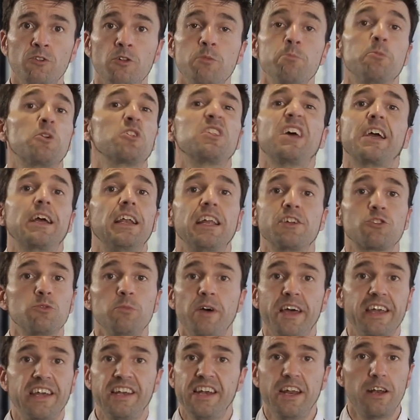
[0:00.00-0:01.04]
No importa que la
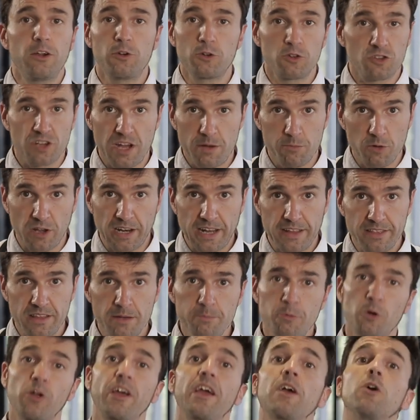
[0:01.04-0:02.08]
suma de dinero no sea muy
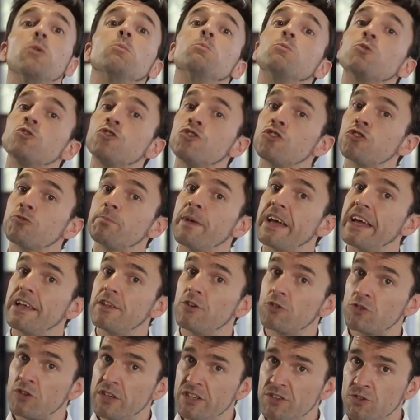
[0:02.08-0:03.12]
grande porque con muchos
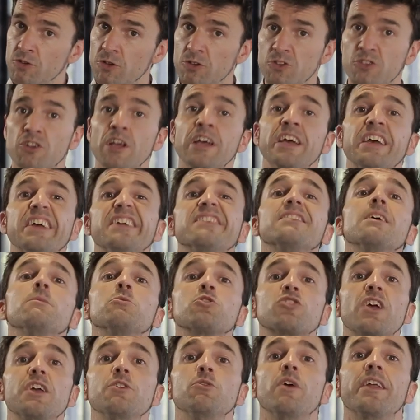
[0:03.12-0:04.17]
pequeños gestos
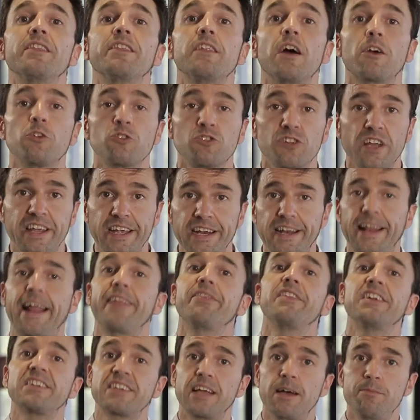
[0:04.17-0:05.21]
estamos ayudando a conseguir
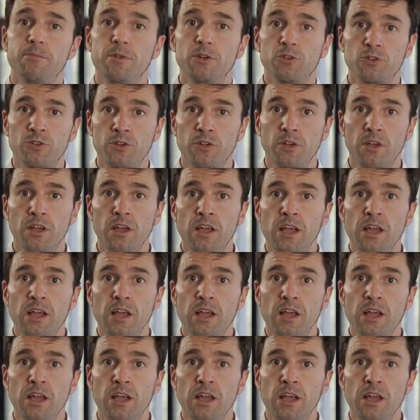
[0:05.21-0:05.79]
grandes cambios.